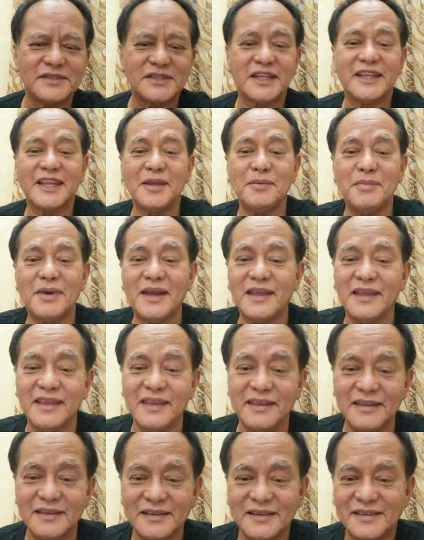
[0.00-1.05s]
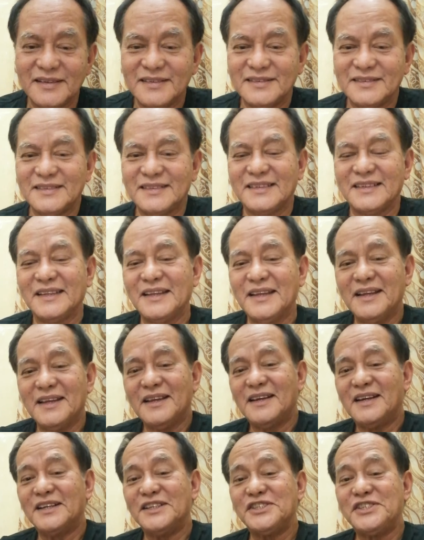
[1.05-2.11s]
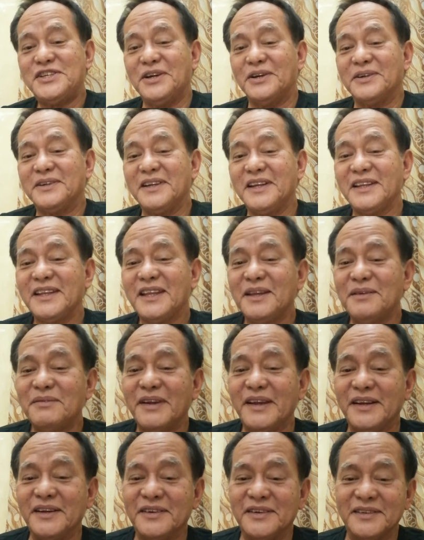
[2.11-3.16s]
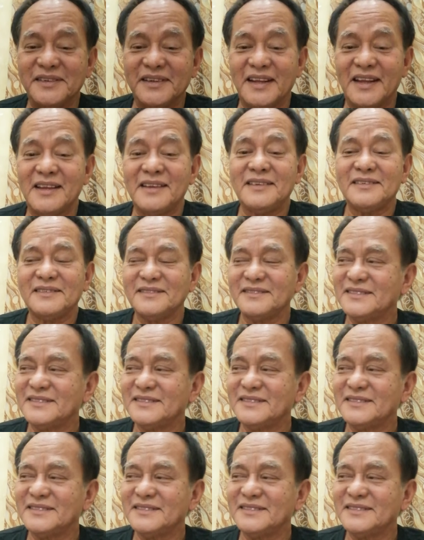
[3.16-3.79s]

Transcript: si Tibay. Ang short ni Tibay noon, na